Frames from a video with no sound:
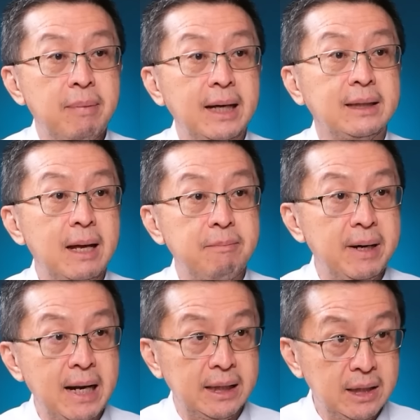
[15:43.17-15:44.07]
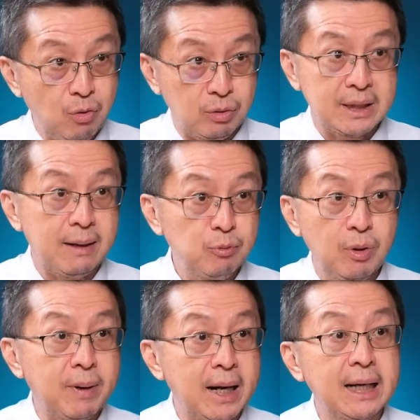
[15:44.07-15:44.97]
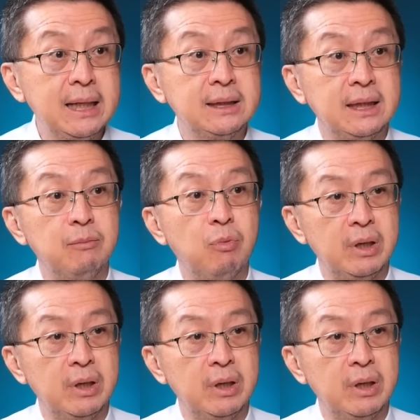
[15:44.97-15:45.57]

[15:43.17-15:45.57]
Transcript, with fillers: ภายใต้ปัญหาที่กดทับด้วยภาระหนี้สิน